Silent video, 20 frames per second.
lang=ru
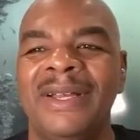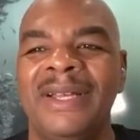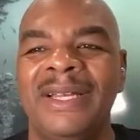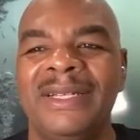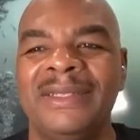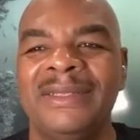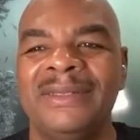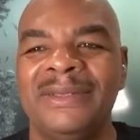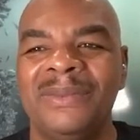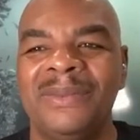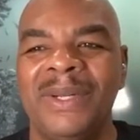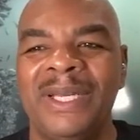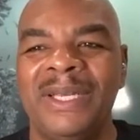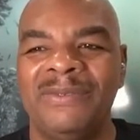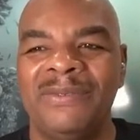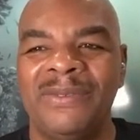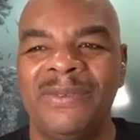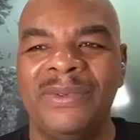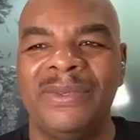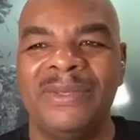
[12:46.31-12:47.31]

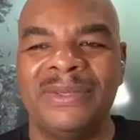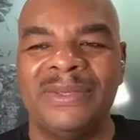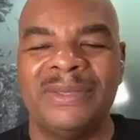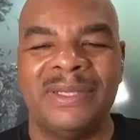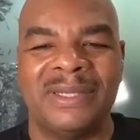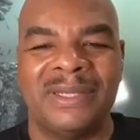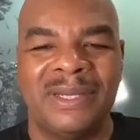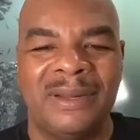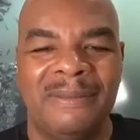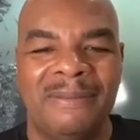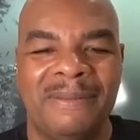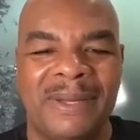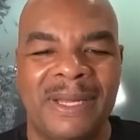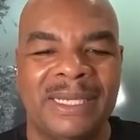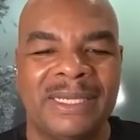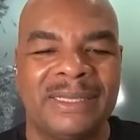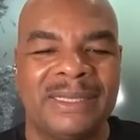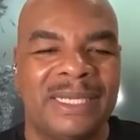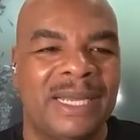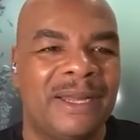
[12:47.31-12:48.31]
Подожди, когда
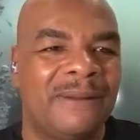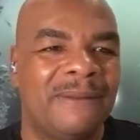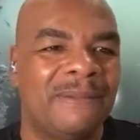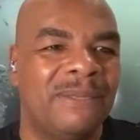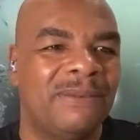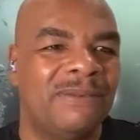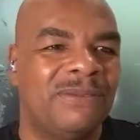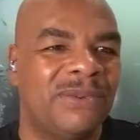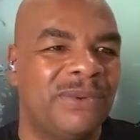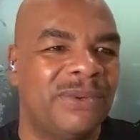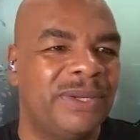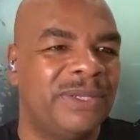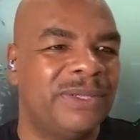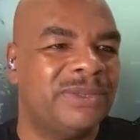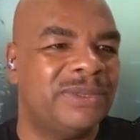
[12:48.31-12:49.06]
цена откатится.